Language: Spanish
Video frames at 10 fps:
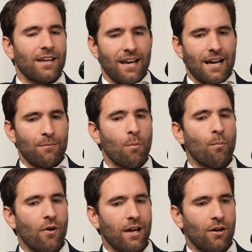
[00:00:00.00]
generamos
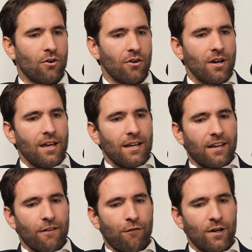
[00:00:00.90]
un modelo
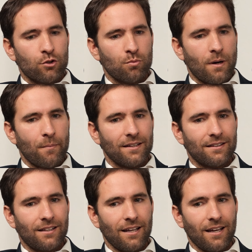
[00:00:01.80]
que fue
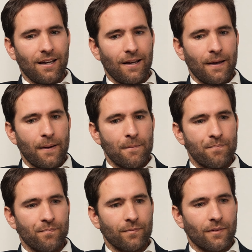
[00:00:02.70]
sumamente. interesante
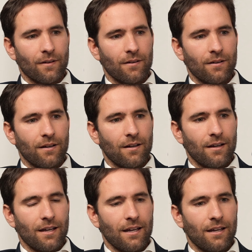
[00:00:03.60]
em,
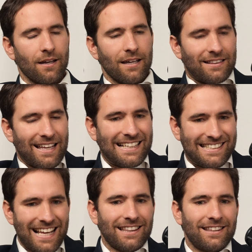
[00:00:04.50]

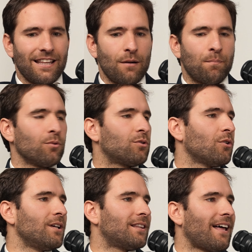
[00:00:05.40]
interesante del
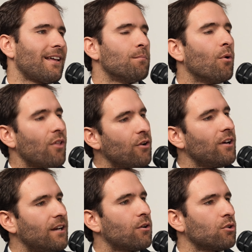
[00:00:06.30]
punto de vista del modelo
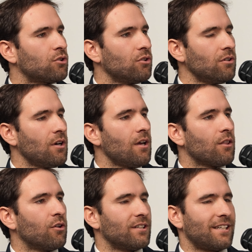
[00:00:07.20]
de negocio
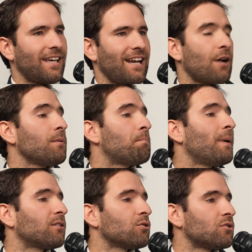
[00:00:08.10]
donde se genera un
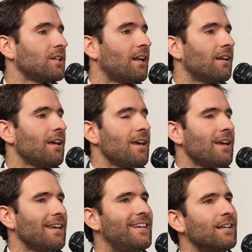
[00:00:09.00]
impacto social.
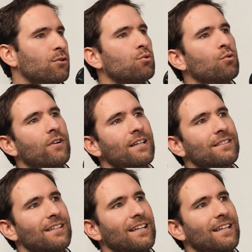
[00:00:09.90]
Y eso a su vez